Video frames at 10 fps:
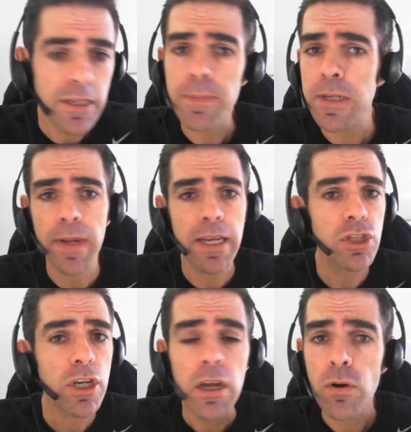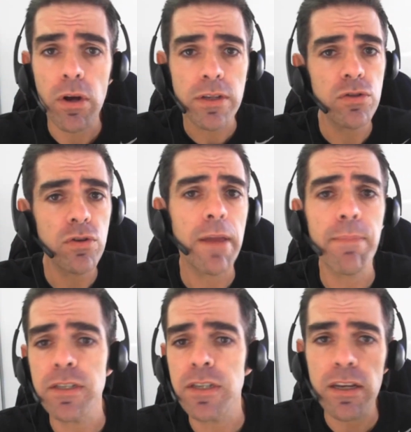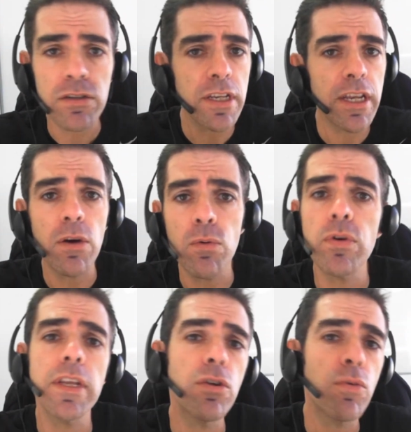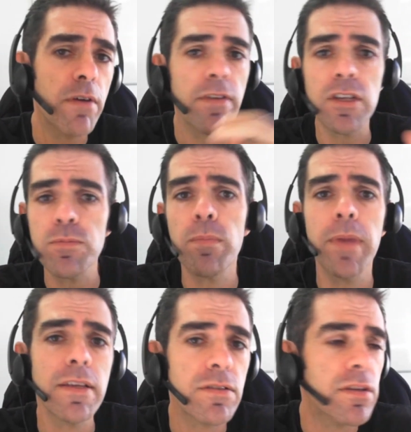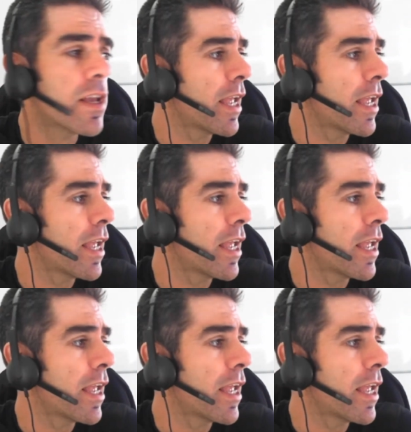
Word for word: simplesmente gosta de jogar RPG, se reúne uma vez por mês,